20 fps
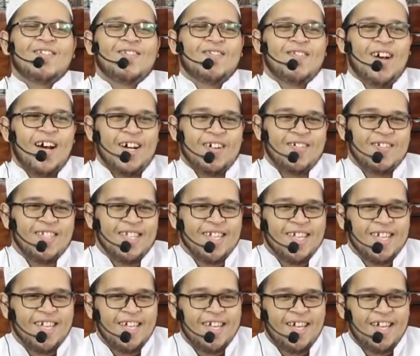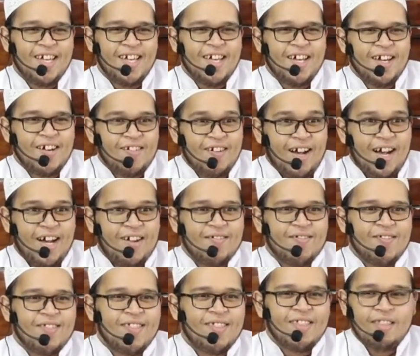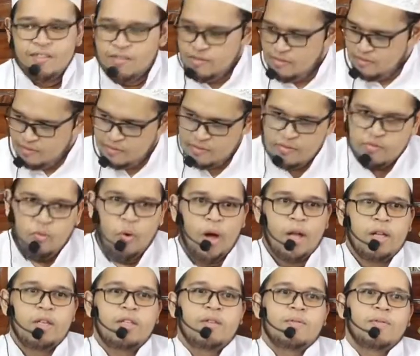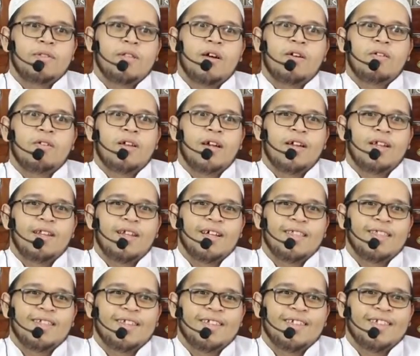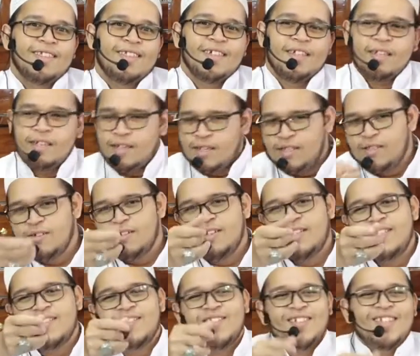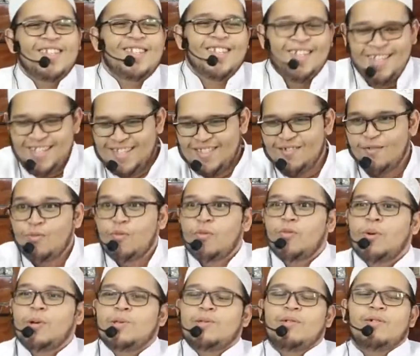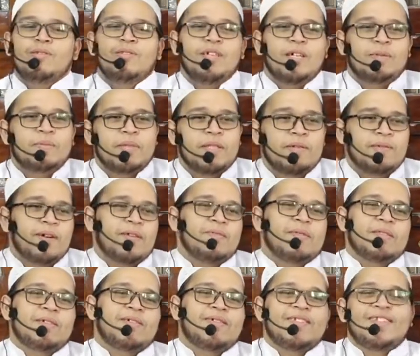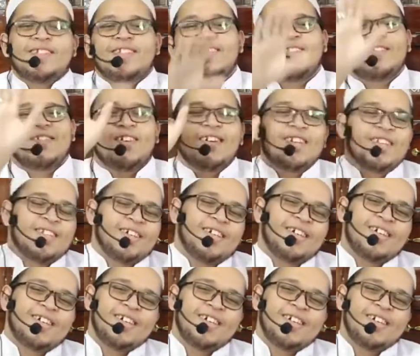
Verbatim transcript: Paham ini? Paham? Wali min awliyaillah ternyata. itu kan itu, masya Allah. Minta maaf, minta maaf itu akhirnya.